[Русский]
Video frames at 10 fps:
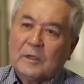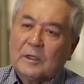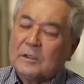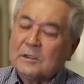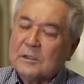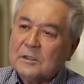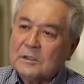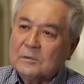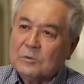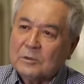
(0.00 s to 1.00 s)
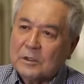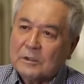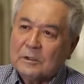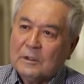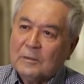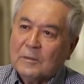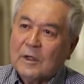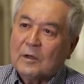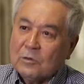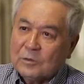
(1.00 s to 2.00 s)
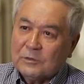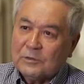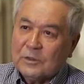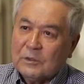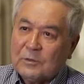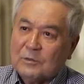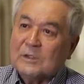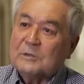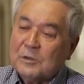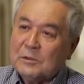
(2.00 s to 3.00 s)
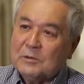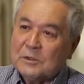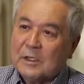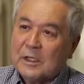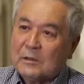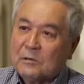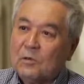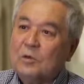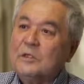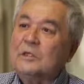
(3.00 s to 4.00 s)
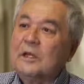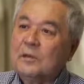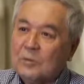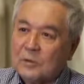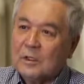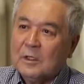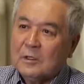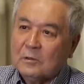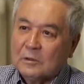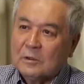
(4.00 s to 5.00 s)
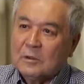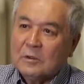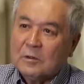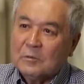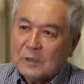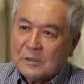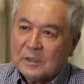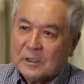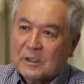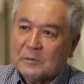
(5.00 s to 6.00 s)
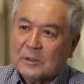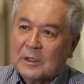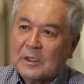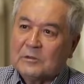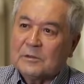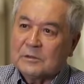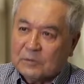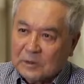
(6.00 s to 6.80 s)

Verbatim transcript: когда зритель смотрит хорошие фильмы, воспитывается на это, то он и требует от э, местных кинематографистов